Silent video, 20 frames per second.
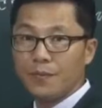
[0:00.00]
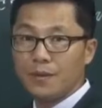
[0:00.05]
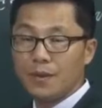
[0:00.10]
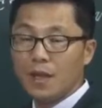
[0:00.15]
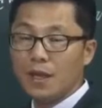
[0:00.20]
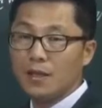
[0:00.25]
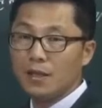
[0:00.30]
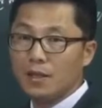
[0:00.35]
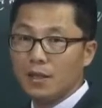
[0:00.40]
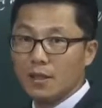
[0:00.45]

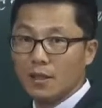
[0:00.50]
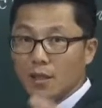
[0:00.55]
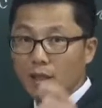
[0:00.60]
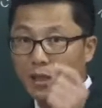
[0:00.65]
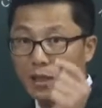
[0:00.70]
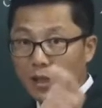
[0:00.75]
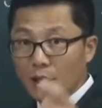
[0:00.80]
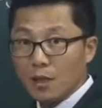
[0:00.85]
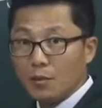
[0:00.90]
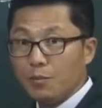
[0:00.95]
단,
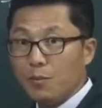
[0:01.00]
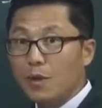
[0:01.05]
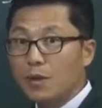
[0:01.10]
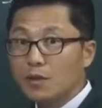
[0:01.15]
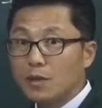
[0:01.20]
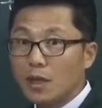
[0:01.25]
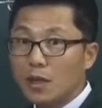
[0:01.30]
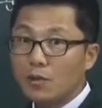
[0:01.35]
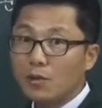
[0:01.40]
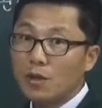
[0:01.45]

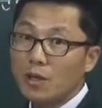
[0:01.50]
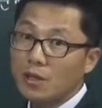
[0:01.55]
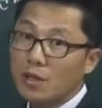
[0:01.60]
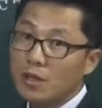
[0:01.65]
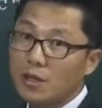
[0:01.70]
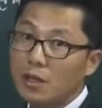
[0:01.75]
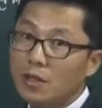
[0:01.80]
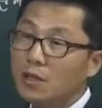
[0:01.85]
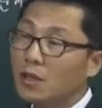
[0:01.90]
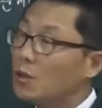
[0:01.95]
명사 역할을 할 때
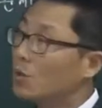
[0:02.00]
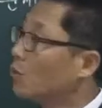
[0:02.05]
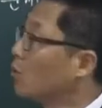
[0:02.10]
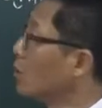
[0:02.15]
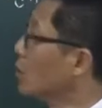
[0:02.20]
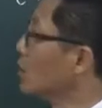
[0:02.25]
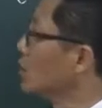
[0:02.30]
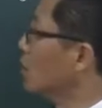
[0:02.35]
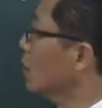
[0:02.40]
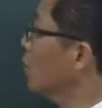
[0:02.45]
전제
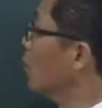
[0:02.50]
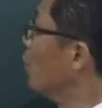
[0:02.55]
조건이 있어.